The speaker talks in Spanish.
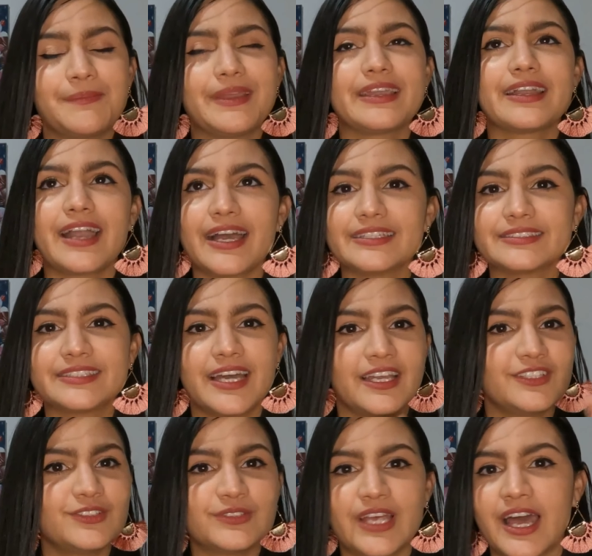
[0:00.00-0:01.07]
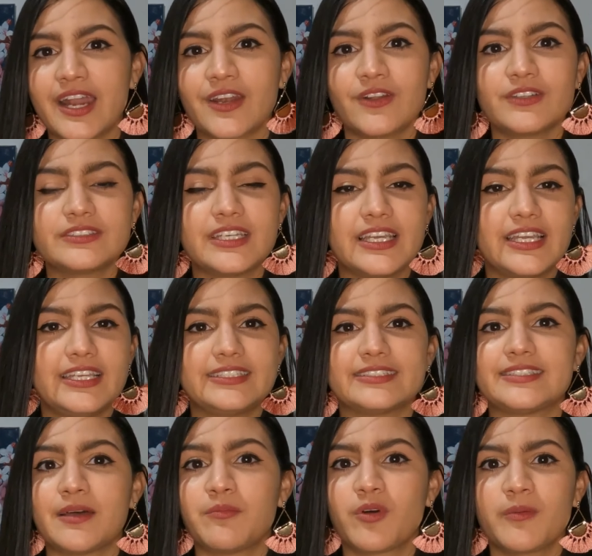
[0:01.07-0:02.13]
Me encanta ayudarlos. Y
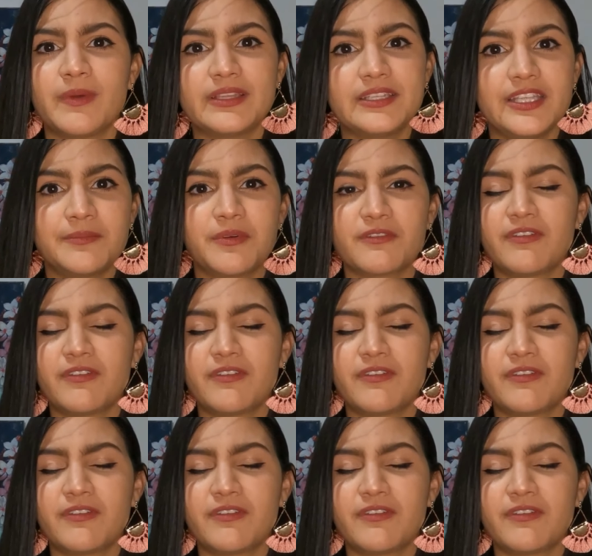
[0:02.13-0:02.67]
si están por venir,